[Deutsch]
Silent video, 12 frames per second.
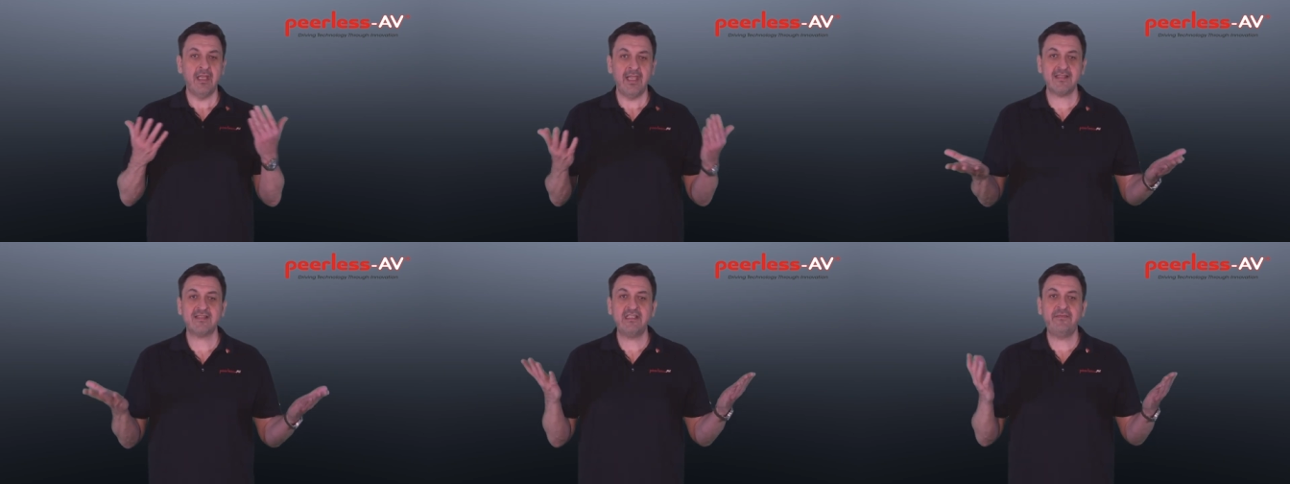
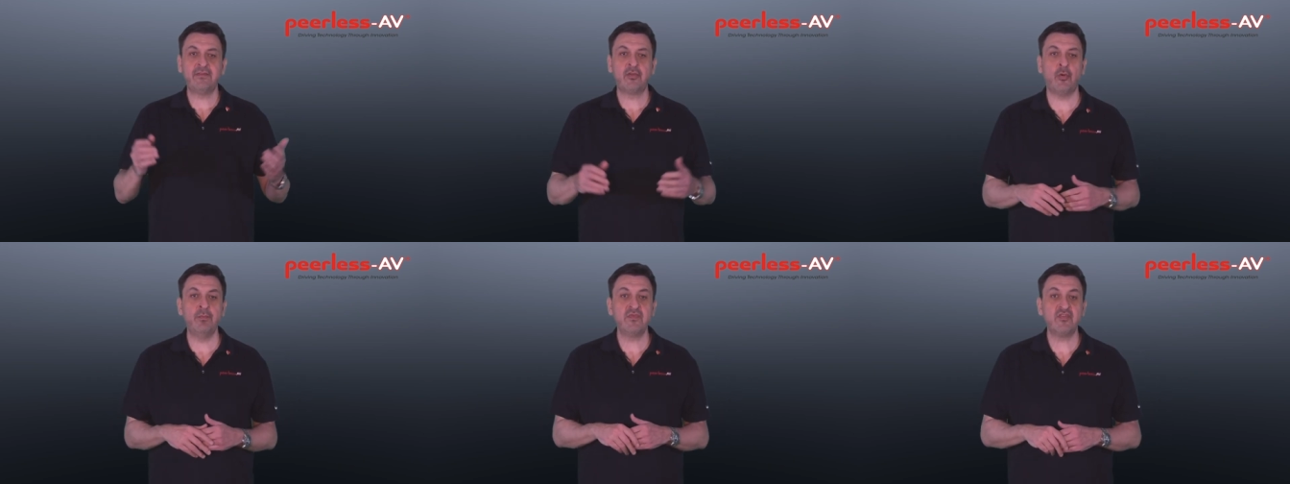Herzlich
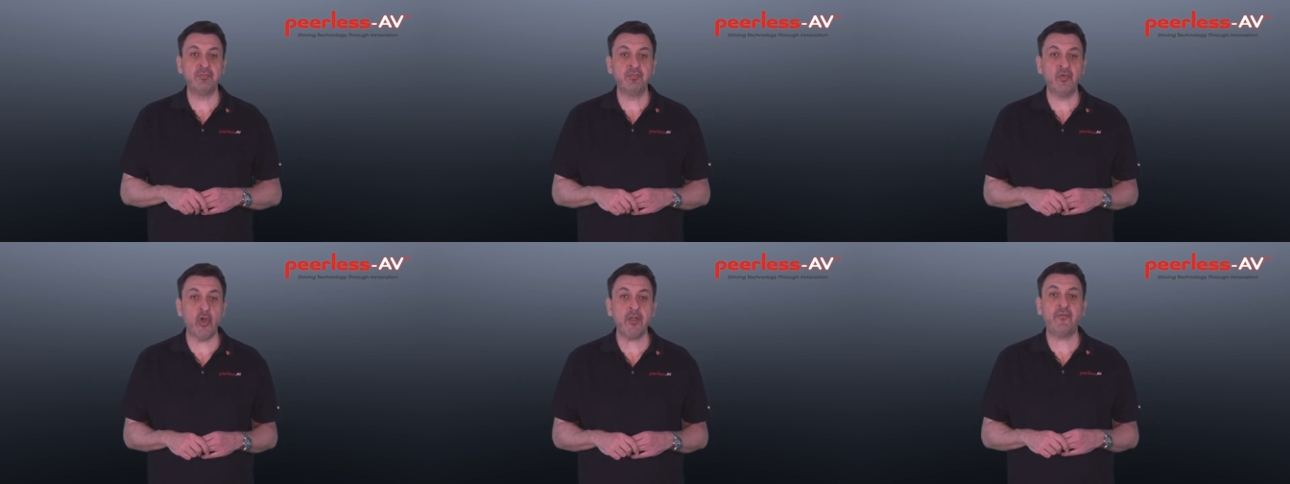willkommen zum
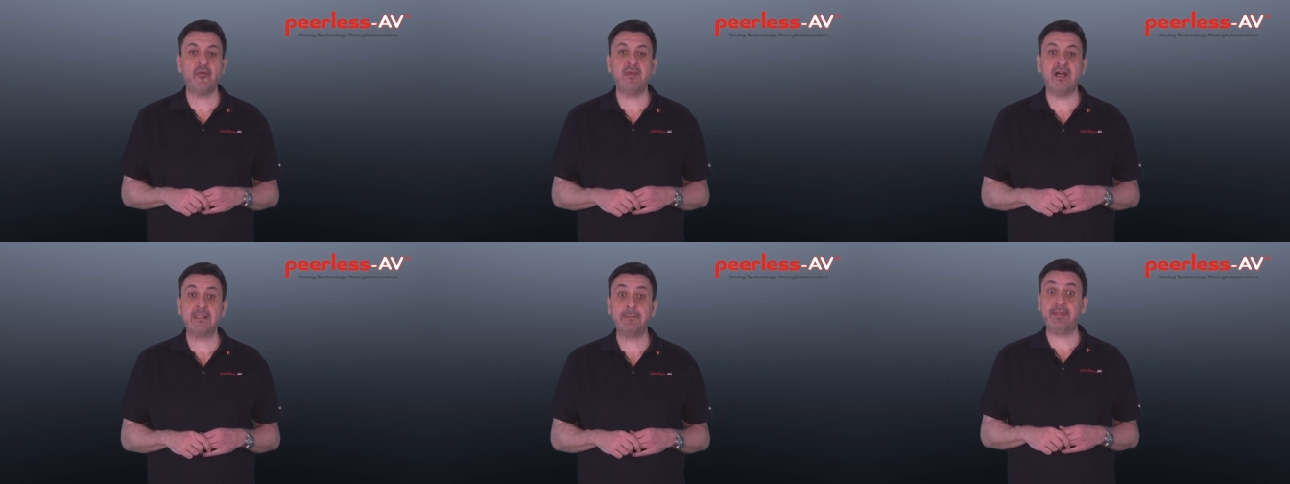neuen
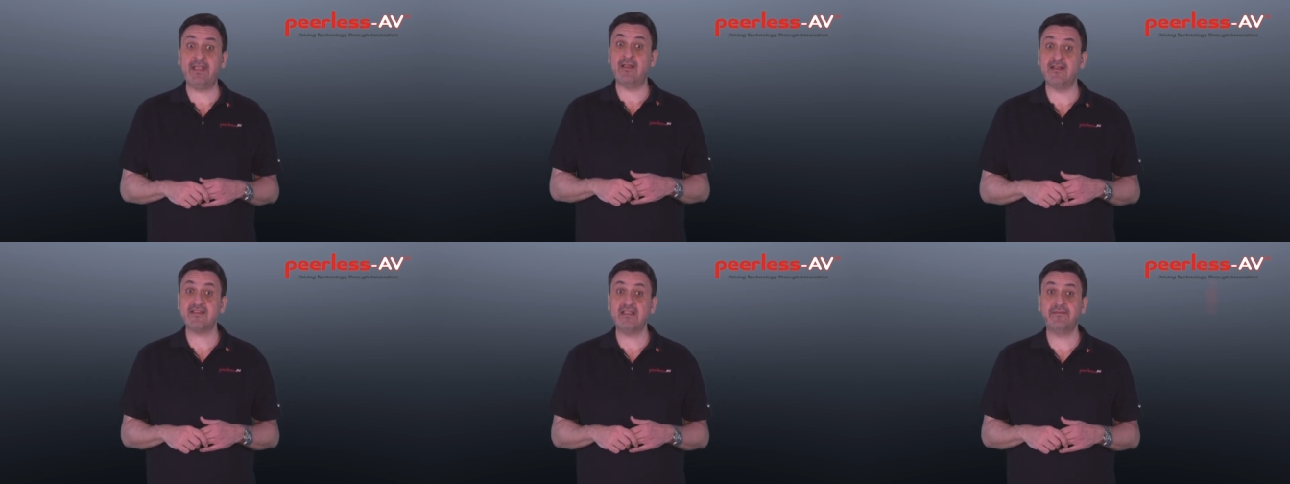Format
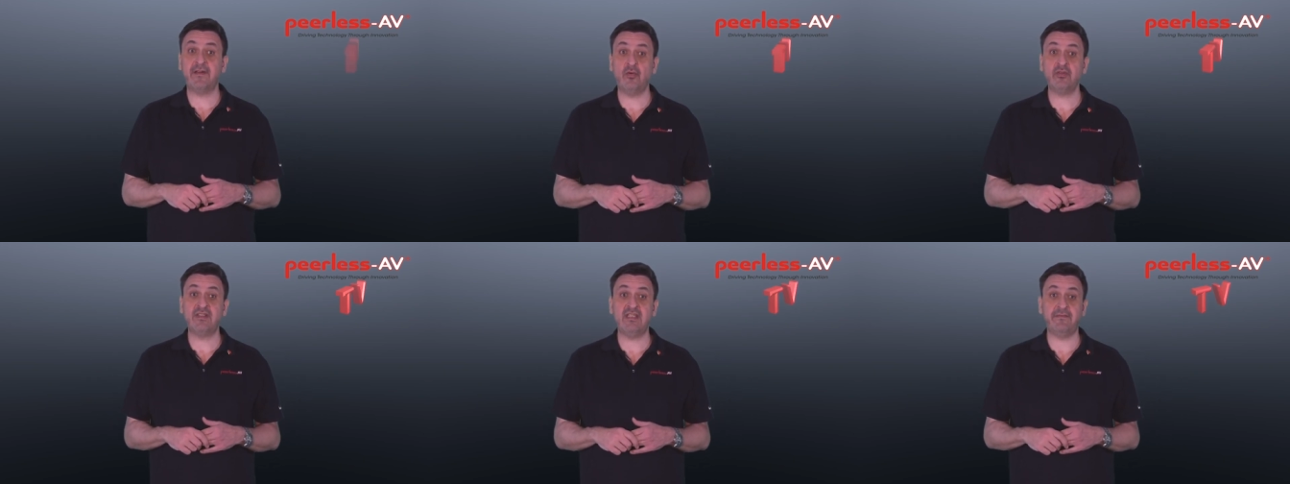Peerless
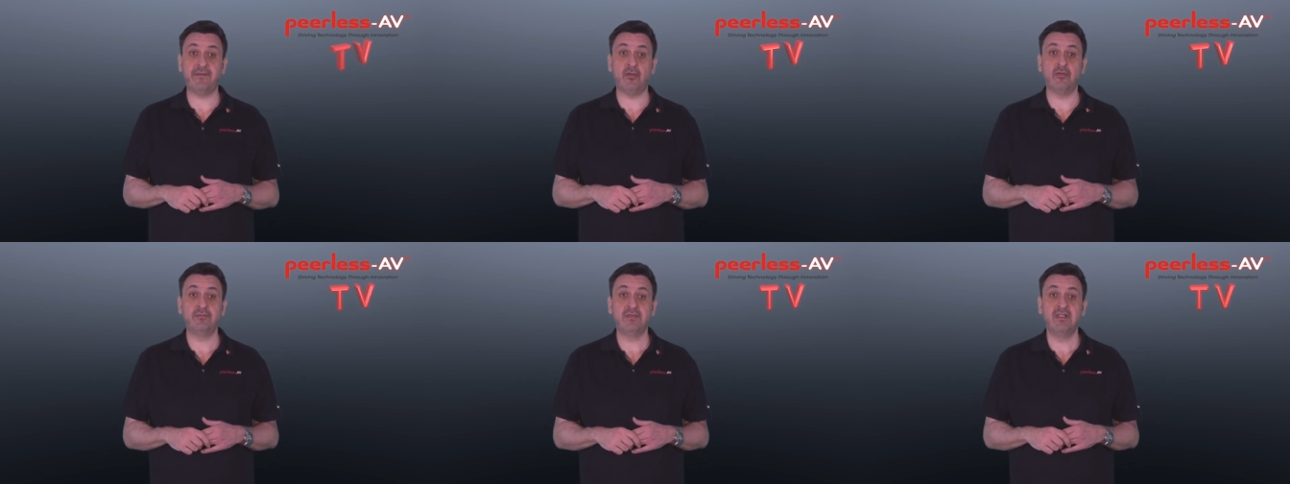AV TV.